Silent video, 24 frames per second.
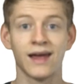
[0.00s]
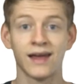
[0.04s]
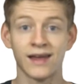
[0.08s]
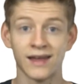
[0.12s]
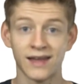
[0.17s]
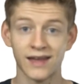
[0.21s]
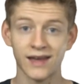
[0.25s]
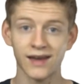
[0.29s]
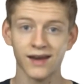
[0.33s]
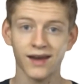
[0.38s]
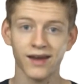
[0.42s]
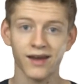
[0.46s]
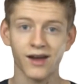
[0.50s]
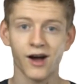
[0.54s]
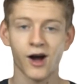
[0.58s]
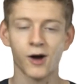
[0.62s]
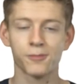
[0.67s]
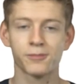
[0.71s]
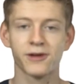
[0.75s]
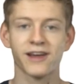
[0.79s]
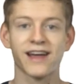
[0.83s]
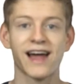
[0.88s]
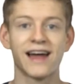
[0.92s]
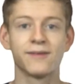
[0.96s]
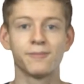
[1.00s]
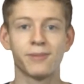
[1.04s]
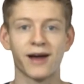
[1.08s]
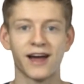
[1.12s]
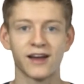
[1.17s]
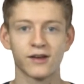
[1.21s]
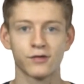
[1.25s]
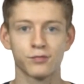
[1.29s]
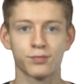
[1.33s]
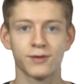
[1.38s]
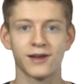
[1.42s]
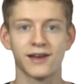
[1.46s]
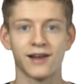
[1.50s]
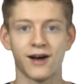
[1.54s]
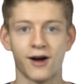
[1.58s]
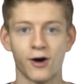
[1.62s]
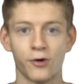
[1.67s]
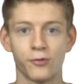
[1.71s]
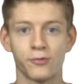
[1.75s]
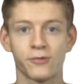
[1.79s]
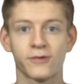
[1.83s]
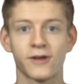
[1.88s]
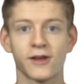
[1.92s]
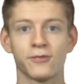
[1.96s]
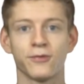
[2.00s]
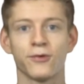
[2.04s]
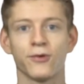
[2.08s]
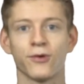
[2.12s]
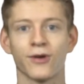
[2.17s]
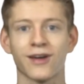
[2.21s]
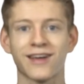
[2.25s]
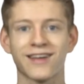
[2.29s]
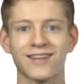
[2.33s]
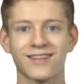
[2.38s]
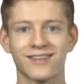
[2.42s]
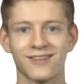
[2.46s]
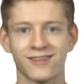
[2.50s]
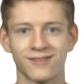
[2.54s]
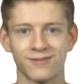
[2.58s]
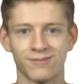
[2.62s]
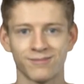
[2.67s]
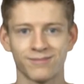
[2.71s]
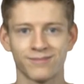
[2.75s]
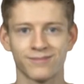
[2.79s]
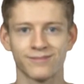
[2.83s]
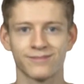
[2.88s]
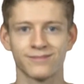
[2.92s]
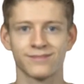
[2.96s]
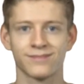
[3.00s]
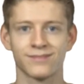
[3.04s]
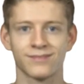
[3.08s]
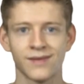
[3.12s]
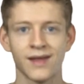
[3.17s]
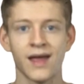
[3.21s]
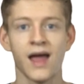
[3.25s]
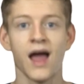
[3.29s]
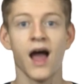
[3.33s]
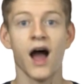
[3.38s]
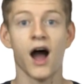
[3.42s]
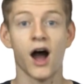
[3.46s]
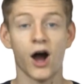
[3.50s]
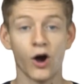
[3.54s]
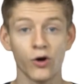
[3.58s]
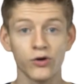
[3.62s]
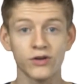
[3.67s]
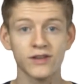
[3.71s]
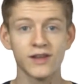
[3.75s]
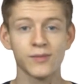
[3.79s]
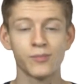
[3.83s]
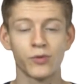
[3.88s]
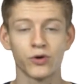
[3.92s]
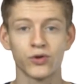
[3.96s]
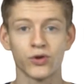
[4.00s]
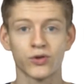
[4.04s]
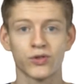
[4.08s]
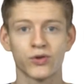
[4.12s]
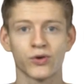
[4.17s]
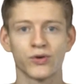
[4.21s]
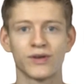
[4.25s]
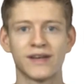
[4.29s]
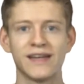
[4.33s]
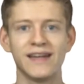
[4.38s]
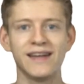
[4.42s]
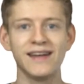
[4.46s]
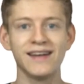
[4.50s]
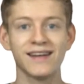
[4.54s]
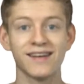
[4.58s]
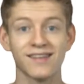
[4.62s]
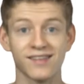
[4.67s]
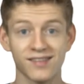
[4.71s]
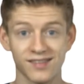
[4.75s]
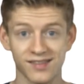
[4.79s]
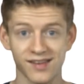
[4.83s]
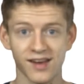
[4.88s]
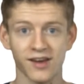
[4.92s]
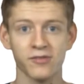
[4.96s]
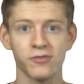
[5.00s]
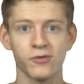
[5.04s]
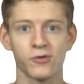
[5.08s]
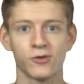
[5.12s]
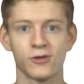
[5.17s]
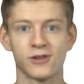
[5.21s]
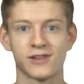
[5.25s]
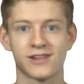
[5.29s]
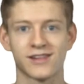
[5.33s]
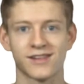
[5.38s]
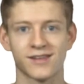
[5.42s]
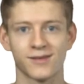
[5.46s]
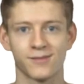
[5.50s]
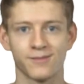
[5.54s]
Hier habe ich ein Beispiel aufgeführt. Auch die Monotonie ist erfüllt.